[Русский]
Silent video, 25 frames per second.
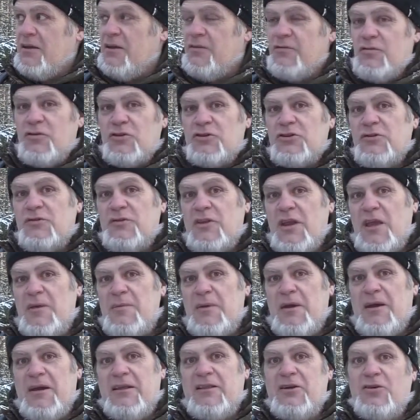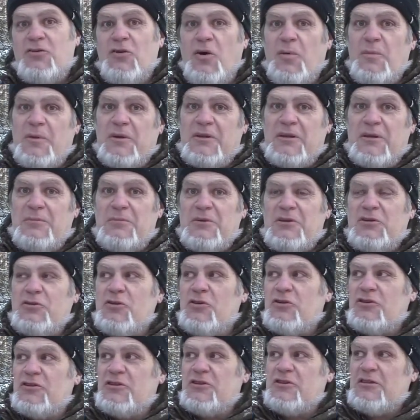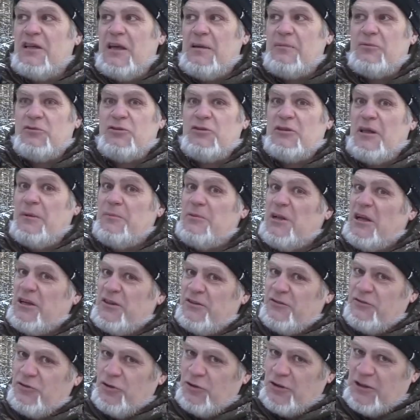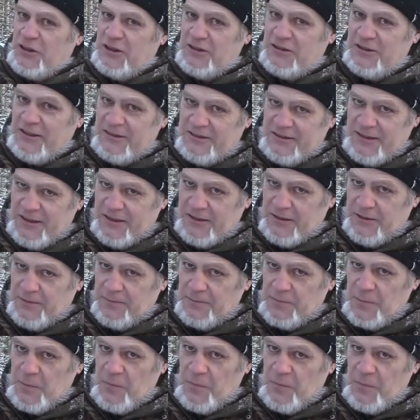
И в то же время эта комната, мы точно знаем, что там дальше все-таки соседи.